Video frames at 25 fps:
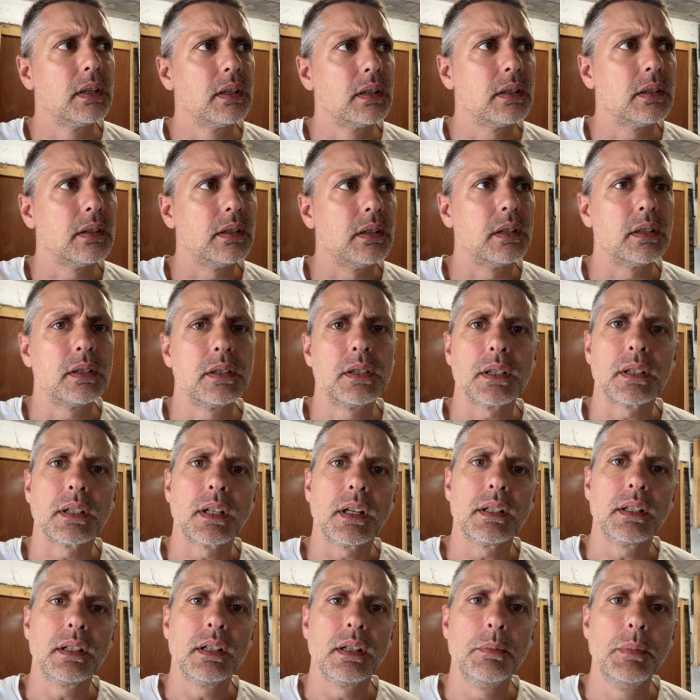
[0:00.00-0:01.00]
Et là, j'ai
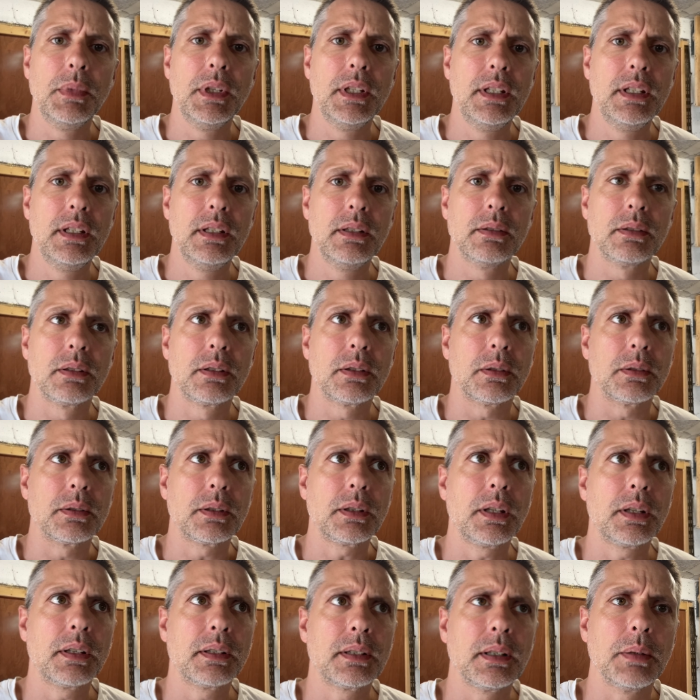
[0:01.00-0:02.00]
regardé à midi
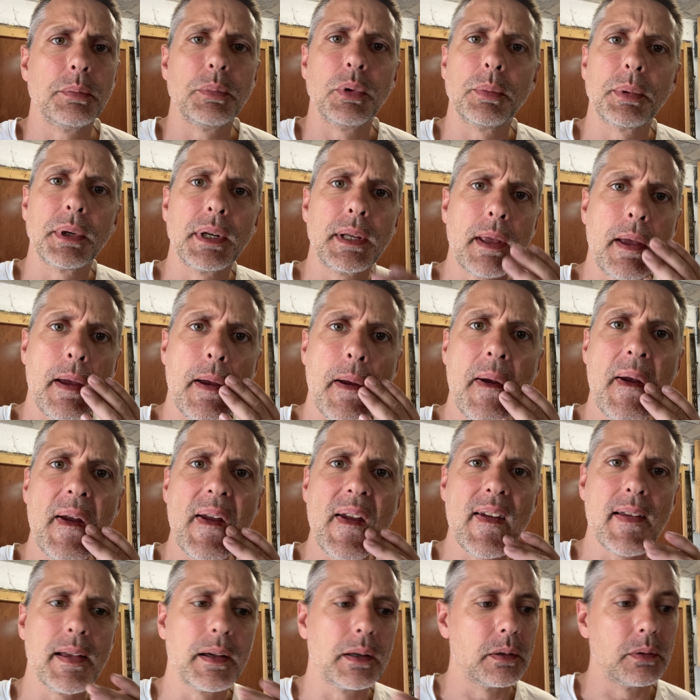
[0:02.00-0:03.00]
30 à peu près.
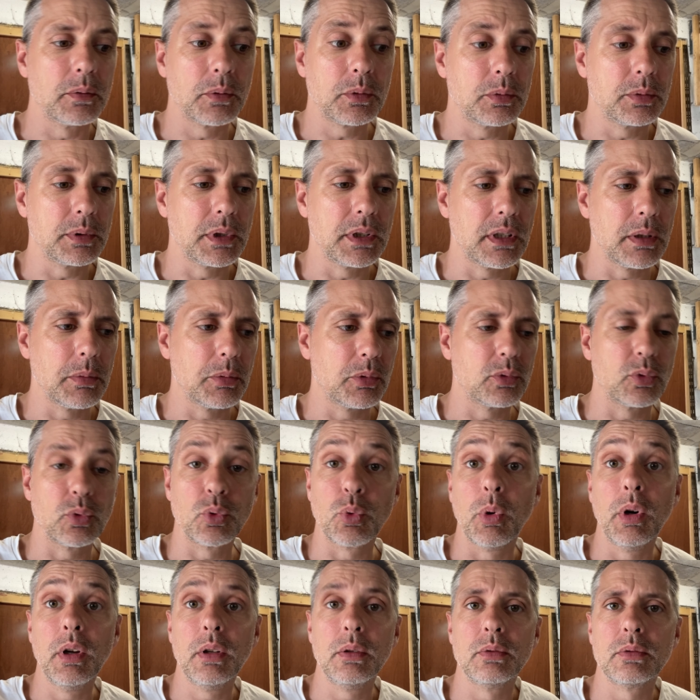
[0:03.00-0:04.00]
Et euh, donc on était bon, donc
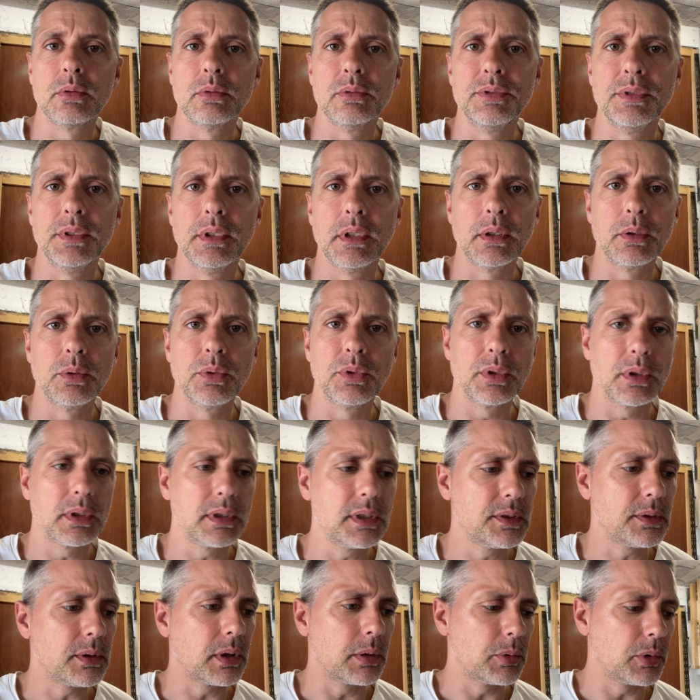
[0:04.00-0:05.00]
ouais, donc au final
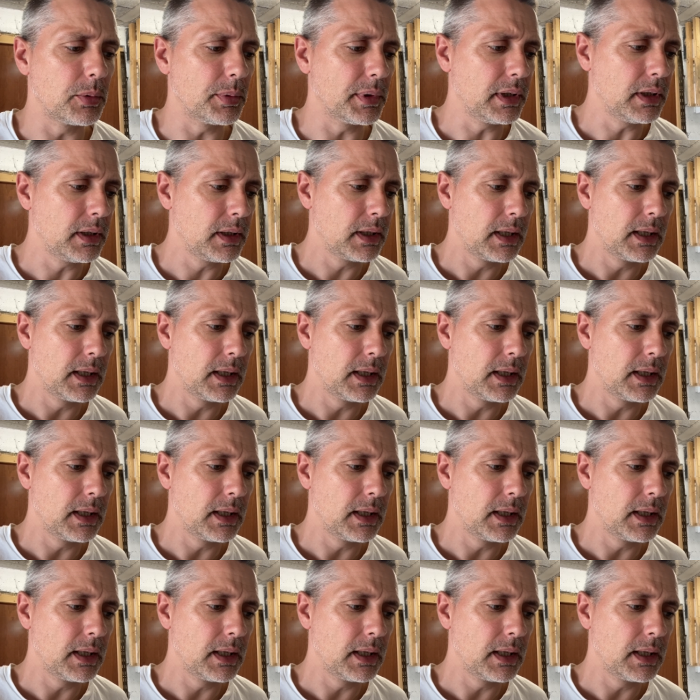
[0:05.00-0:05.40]
2h10 à peu près.